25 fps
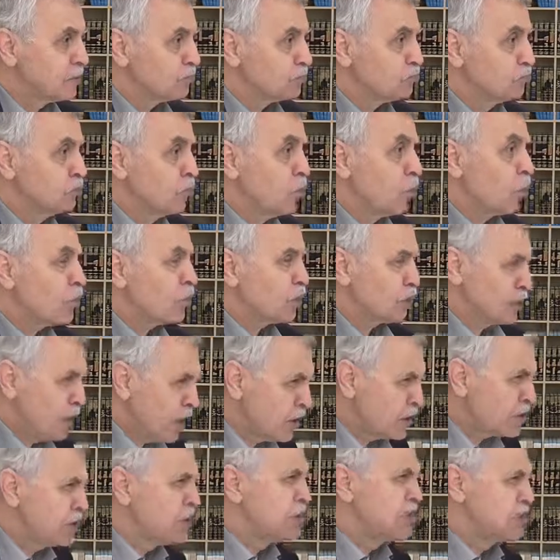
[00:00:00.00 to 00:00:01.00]
Bu o
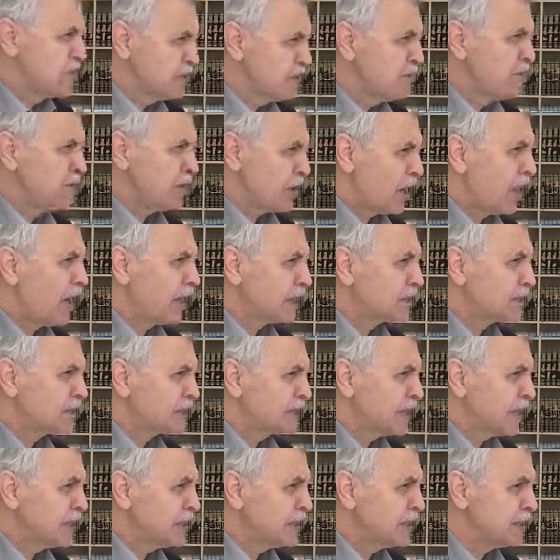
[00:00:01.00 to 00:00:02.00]
kadar gizli bir
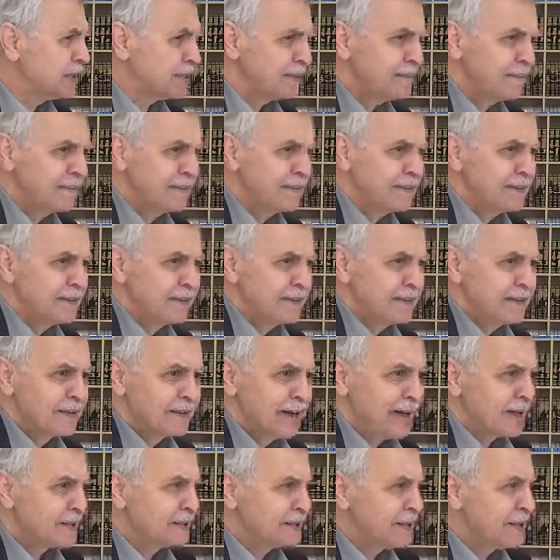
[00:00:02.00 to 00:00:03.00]
hadise ki
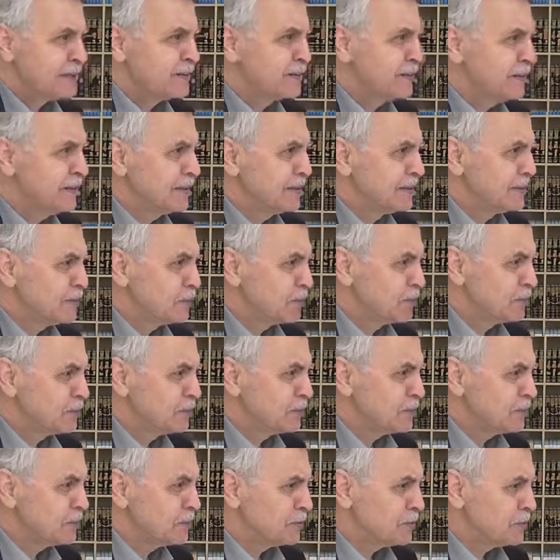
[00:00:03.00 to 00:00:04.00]
Hazreti
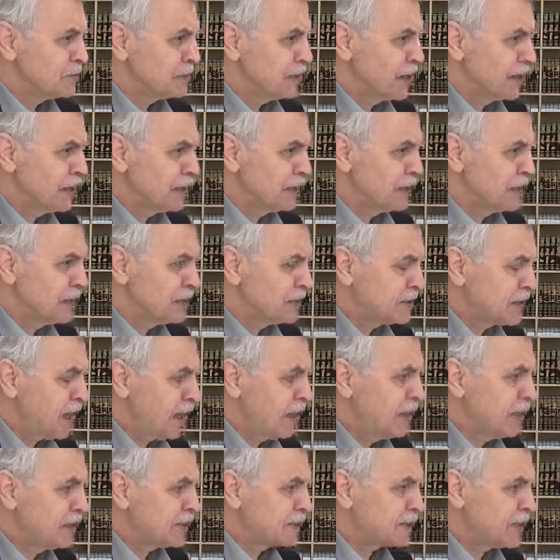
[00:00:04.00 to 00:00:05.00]
yani
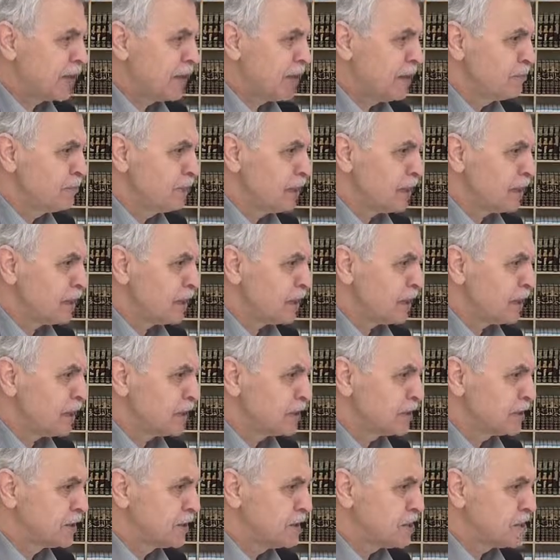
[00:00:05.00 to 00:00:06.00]
İsa Aleyhisselam'la
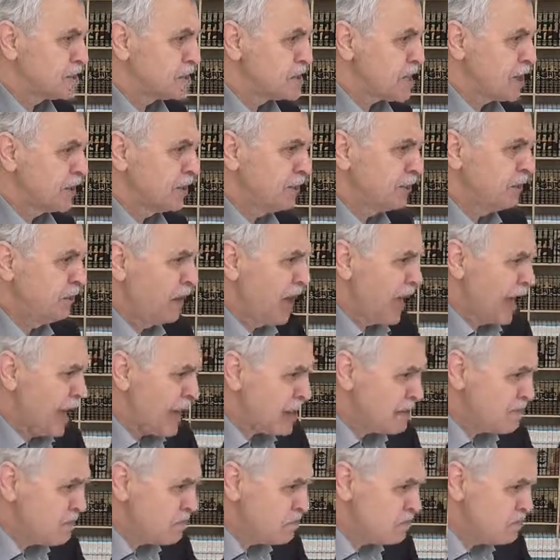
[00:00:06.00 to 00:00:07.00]
alakalı kıssanın
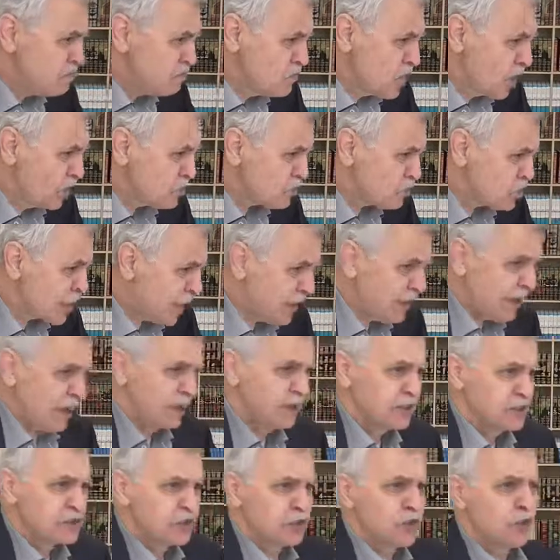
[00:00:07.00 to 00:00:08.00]
en can
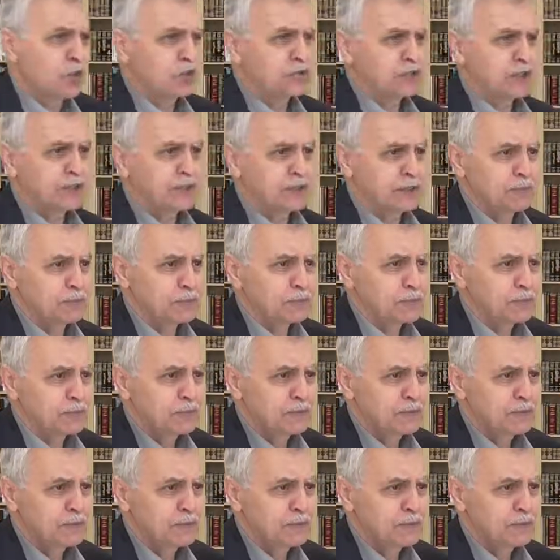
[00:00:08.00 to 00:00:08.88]
alıcı noktası bu.